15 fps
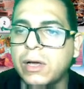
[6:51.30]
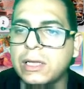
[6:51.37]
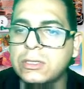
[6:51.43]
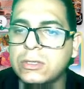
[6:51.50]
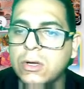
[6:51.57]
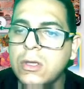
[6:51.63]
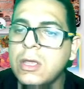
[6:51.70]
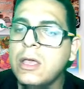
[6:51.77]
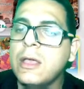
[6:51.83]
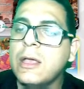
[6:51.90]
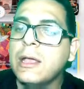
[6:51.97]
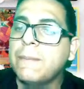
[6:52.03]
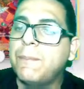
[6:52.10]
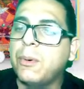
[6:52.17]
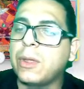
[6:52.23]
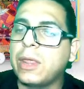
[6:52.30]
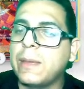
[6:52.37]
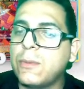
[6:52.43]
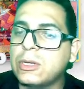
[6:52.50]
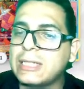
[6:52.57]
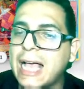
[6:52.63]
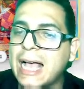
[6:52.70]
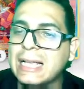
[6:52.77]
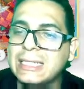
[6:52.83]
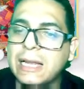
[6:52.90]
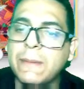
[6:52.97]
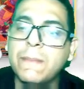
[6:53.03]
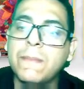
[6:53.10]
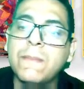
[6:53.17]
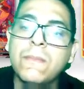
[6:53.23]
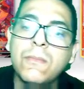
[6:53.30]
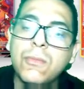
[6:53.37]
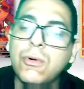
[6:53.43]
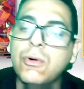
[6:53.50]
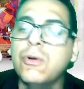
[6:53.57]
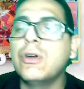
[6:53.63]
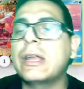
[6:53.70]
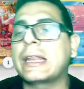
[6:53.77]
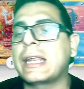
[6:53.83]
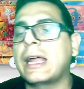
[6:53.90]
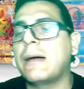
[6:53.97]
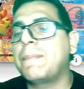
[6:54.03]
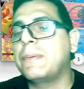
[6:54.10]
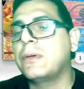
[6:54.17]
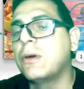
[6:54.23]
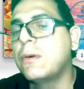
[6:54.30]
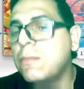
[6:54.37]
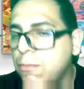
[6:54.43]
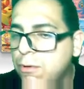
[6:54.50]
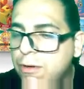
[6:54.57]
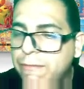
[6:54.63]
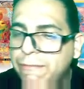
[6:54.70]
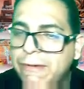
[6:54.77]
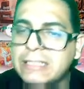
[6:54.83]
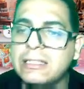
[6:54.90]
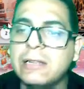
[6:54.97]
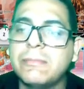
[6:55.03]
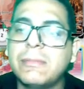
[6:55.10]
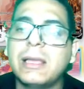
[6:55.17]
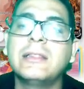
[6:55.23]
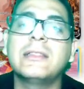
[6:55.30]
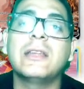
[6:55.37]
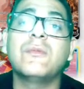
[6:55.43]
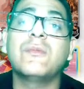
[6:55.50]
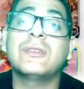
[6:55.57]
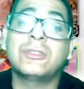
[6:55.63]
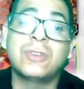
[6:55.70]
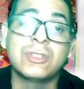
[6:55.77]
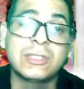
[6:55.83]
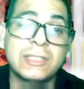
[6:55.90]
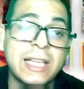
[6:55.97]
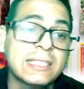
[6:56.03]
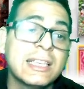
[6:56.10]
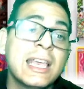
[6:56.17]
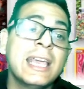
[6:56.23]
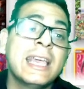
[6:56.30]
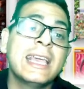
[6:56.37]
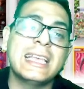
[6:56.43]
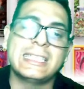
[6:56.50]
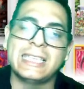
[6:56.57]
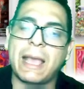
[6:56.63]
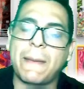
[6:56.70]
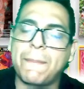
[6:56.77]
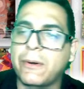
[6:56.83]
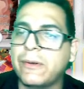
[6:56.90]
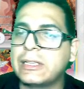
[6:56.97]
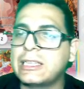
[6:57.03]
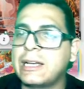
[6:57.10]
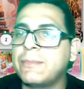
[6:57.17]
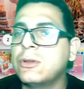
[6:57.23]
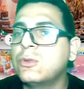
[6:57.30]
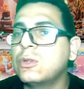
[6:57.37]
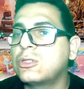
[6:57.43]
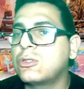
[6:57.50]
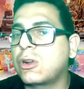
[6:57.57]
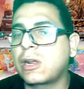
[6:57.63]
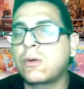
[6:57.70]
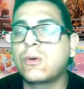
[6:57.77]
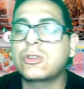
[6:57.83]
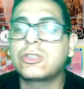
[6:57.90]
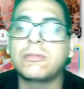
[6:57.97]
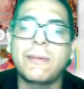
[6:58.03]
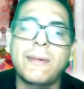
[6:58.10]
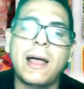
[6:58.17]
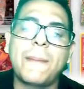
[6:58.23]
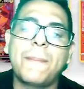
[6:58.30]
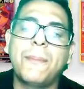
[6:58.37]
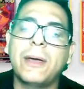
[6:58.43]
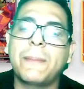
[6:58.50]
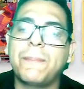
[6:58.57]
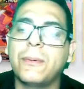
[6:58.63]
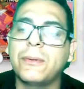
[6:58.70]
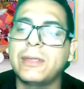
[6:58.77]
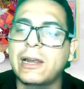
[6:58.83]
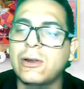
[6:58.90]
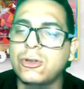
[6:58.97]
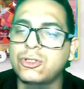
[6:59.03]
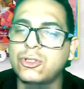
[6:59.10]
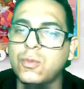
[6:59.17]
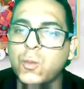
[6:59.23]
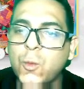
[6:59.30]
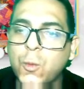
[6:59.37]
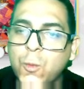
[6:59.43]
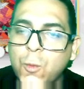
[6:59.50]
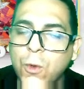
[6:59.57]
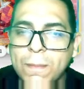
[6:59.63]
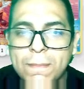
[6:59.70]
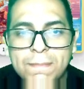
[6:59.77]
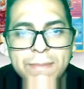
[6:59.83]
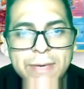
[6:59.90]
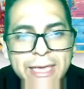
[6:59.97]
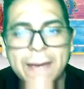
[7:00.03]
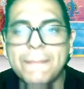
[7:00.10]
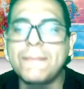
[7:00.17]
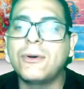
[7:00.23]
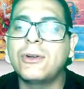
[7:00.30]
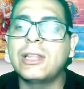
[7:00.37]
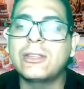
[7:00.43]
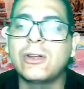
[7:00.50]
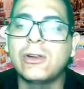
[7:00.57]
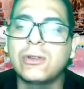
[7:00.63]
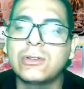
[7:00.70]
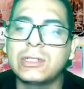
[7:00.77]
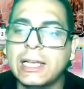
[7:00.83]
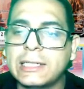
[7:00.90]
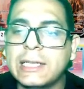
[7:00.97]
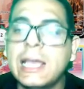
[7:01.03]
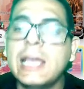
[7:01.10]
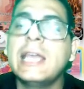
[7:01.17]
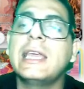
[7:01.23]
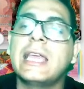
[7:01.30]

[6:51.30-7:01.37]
con eso podemos hacer muy rápido, muy fácilmente nuestros decks. Y si aprovechamos nuestros recursos, vamos a poder ponerlos bien bonitos los decks